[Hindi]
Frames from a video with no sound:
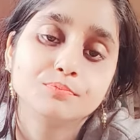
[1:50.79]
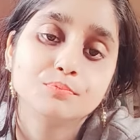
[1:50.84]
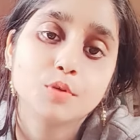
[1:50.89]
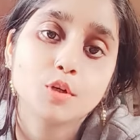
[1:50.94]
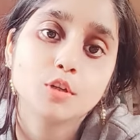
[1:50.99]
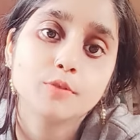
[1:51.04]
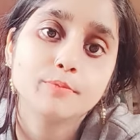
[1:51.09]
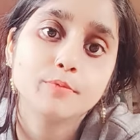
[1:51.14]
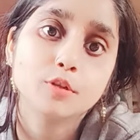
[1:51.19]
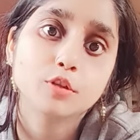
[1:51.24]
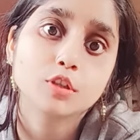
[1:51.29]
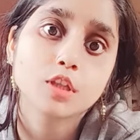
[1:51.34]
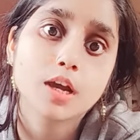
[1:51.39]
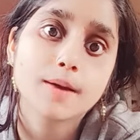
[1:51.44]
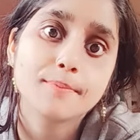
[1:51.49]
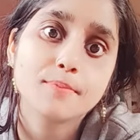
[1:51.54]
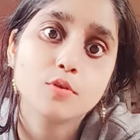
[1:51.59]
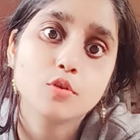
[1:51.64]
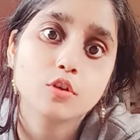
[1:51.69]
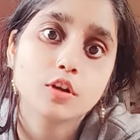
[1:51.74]
बहुत बहुत
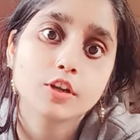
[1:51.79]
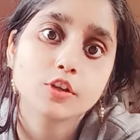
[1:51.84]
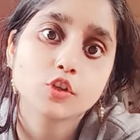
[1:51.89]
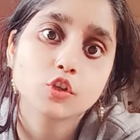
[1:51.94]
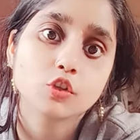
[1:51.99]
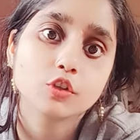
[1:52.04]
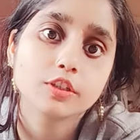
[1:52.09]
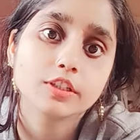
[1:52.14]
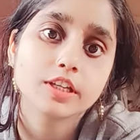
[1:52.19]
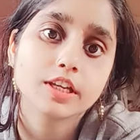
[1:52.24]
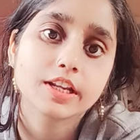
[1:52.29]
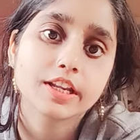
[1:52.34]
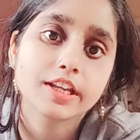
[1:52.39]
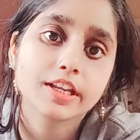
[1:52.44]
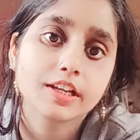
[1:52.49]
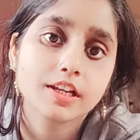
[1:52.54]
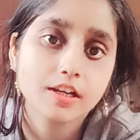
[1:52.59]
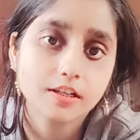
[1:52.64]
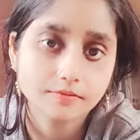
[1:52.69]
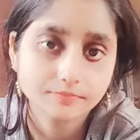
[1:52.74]
आप लोग का शुक्रिया
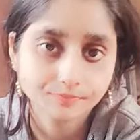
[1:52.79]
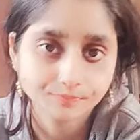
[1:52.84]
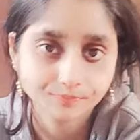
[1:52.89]
रहेगा